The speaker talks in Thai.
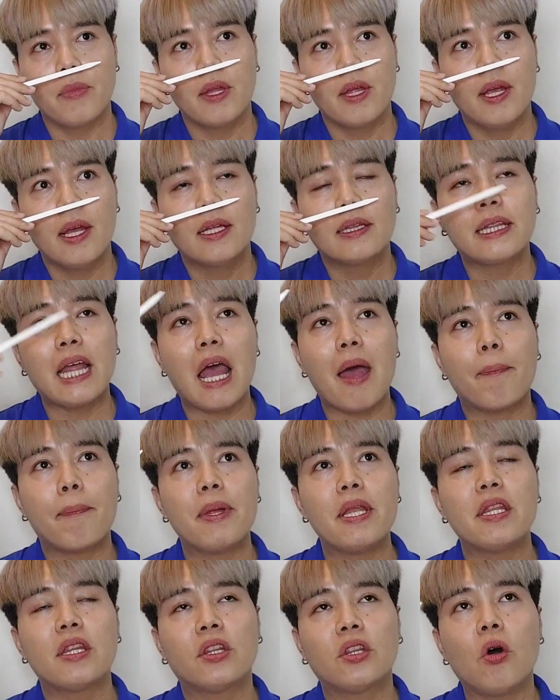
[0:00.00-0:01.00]
ๆ แต่
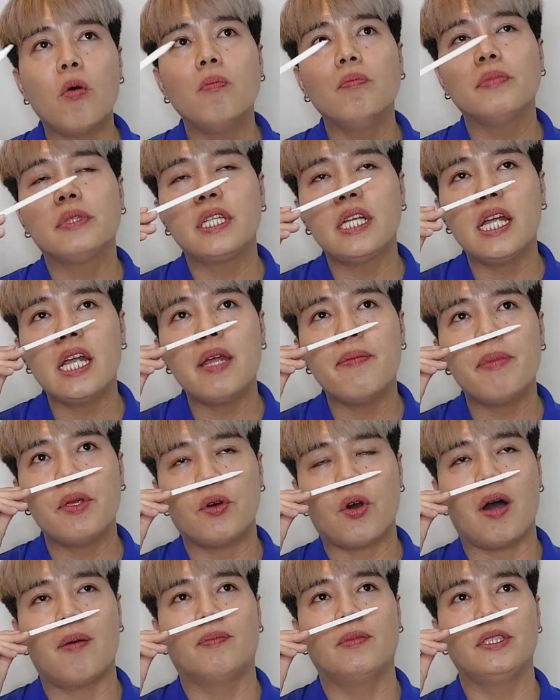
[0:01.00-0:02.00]
เป็นส้มที่มี
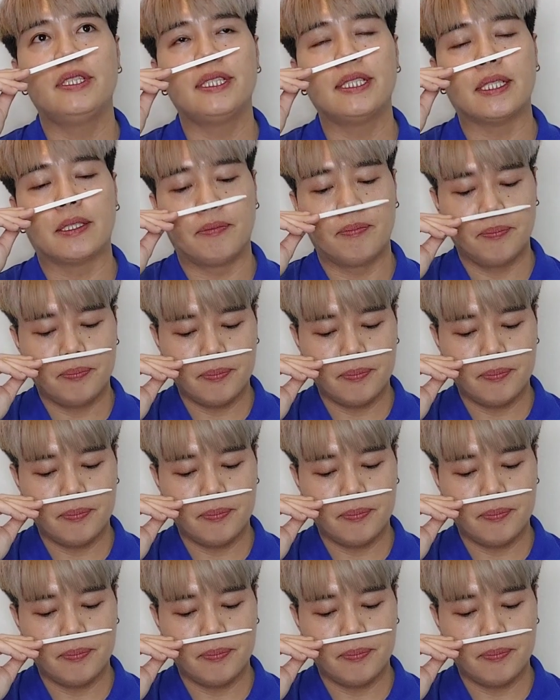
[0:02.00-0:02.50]
ความรู้สึก